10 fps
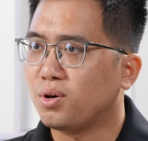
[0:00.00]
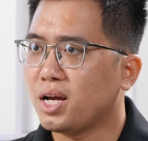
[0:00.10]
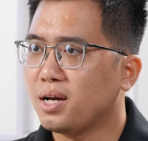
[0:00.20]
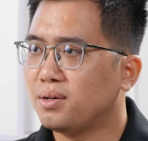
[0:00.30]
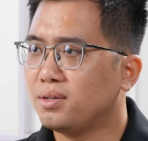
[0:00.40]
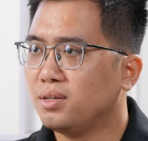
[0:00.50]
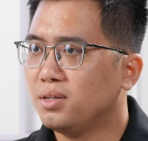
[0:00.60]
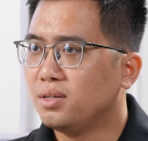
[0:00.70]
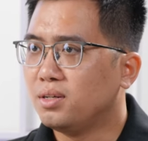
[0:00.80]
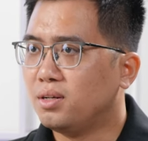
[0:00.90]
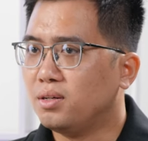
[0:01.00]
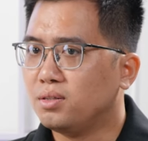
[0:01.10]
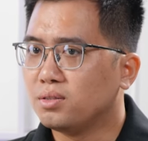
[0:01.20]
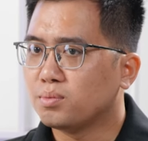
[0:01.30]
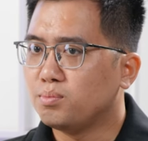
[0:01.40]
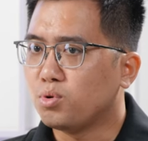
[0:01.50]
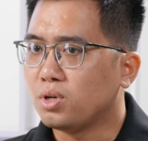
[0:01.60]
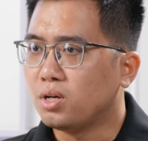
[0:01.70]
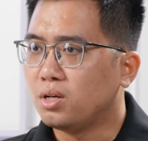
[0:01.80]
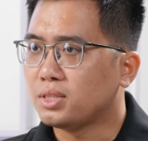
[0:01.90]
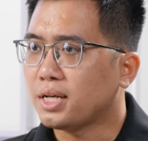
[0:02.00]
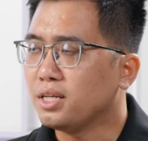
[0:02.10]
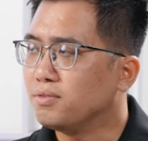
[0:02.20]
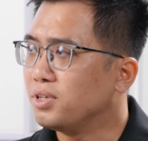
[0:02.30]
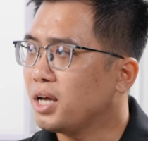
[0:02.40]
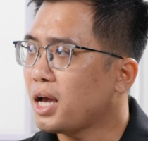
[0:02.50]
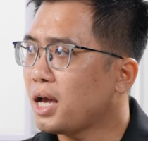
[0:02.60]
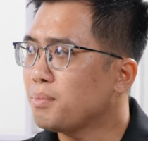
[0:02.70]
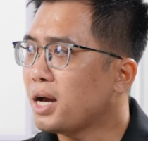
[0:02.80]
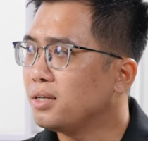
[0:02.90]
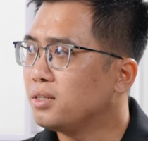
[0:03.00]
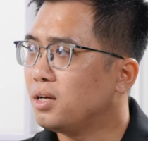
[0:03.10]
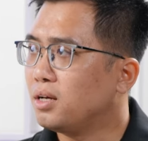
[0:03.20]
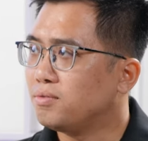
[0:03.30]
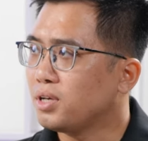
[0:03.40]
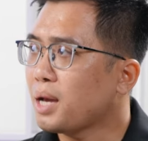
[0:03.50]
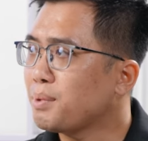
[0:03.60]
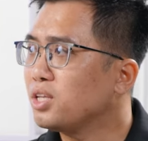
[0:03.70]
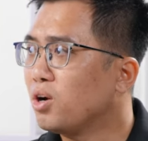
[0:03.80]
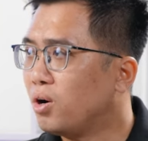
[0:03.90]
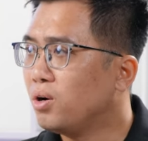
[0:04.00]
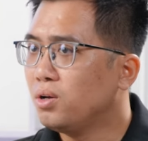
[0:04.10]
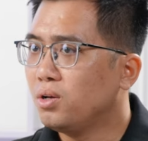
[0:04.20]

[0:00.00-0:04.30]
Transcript: Đó là ờ, một gia đình với hai bạn, với hai bạn nhỏ.